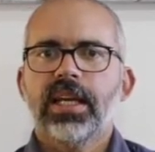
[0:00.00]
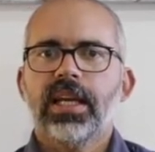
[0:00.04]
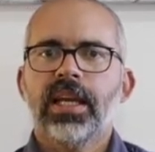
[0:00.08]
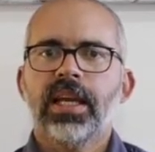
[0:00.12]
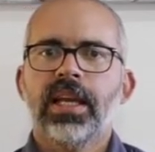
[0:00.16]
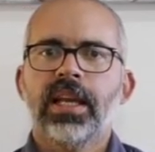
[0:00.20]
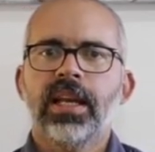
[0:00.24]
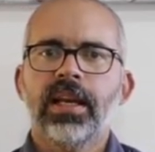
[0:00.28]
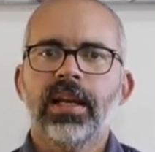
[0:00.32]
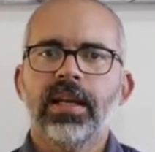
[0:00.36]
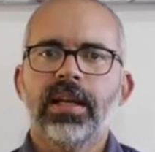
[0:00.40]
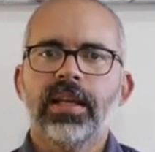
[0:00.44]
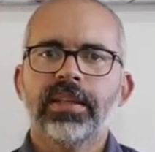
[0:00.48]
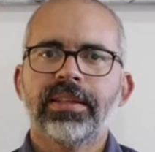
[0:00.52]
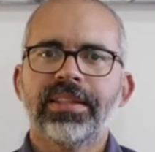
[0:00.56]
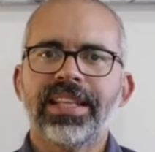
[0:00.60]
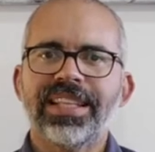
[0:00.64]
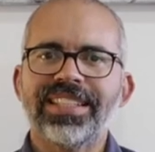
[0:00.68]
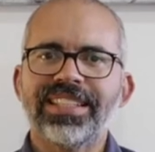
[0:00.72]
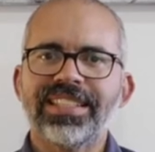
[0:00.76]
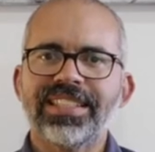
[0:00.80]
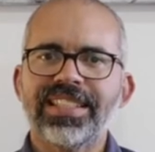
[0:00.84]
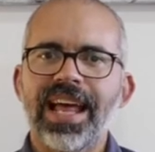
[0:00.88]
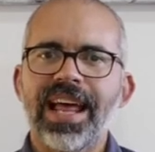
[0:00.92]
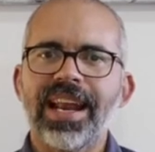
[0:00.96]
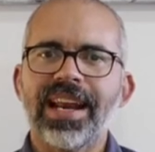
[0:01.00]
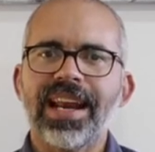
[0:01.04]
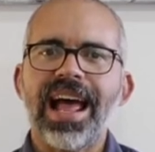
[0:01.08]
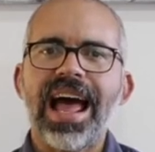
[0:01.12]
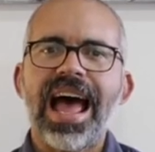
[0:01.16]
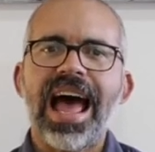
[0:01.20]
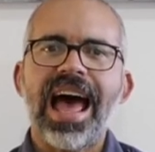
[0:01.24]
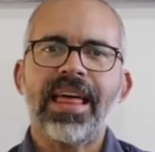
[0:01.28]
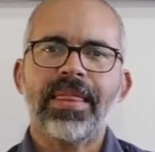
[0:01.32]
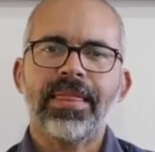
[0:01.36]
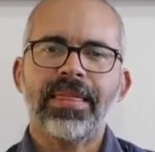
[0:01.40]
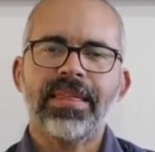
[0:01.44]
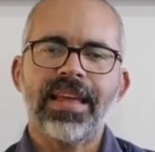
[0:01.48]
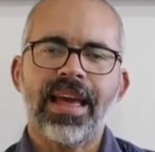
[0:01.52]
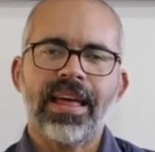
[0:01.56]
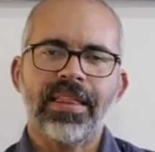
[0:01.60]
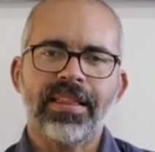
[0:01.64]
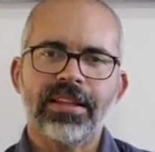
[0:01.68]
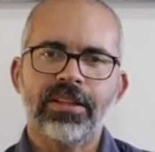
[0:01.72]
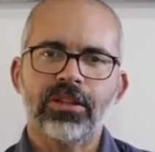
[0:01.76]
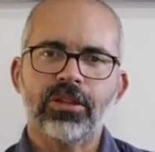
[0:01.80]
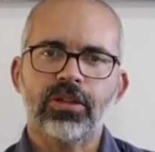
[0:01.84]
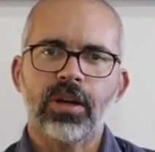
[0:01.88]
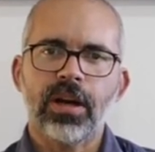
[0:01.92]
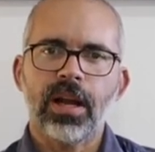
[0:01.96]
el tensar hacia
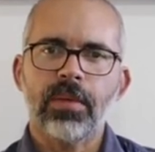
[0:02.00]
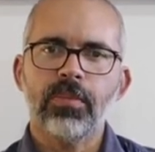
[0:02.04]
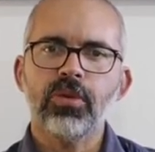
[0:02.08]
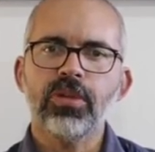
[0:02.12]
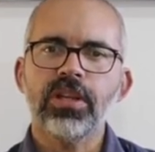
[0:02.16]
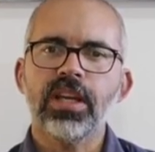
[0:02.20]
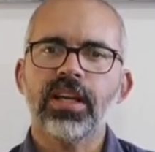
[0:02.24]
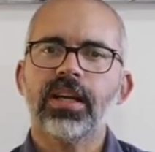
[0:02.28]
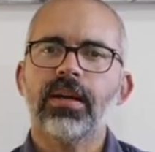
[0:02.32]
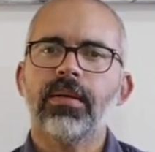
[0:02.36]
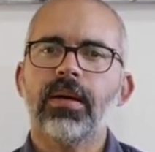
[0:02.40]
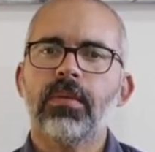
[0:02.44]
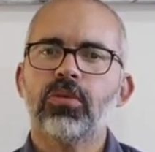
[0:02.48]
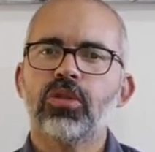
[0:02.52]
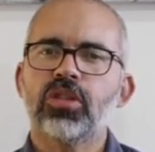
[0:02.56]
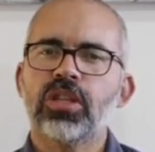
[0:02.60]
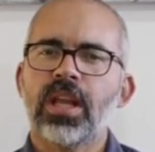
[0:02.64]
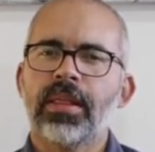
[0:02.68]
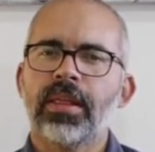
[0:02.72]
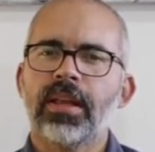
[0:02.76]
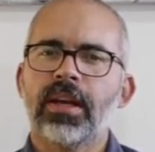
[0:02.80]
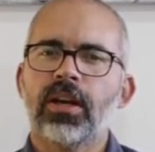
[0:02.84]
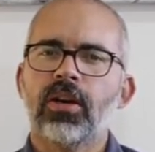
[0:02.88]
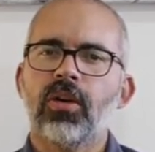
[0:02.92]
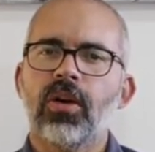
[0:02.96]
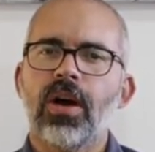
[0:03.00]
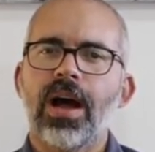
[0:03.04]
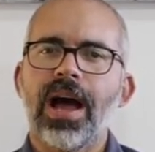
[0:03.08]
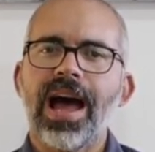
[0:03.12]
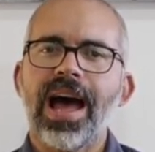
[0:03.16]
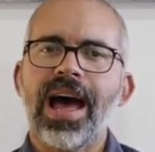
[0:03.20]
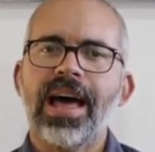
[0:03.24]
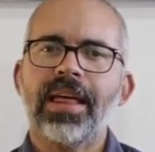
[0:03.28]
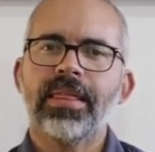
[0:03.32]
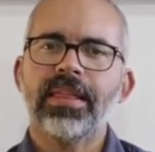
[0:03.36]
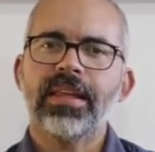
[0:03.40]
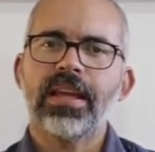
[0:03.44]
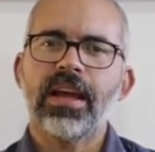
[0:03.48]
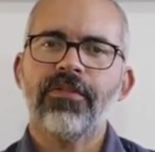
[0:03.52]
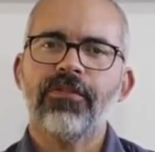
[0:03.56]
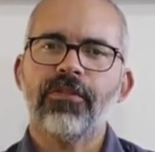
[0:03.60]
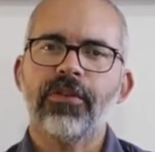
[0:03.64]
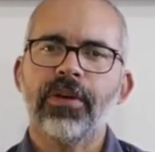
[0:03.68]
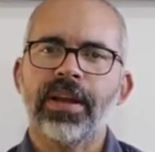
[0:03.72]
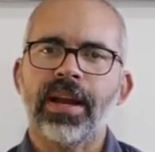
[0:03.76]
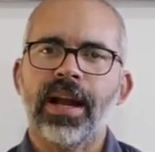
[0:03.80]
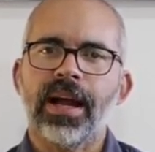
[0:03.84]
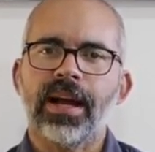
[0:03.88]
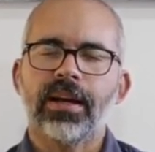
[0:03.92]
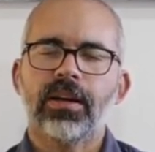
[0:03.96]
adentro la muñeca, vamos a hacerlo hacia
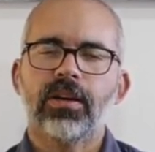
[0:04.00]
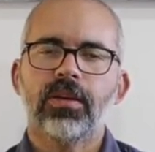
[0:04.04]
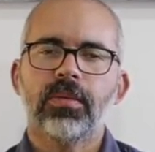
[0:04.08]
afuera,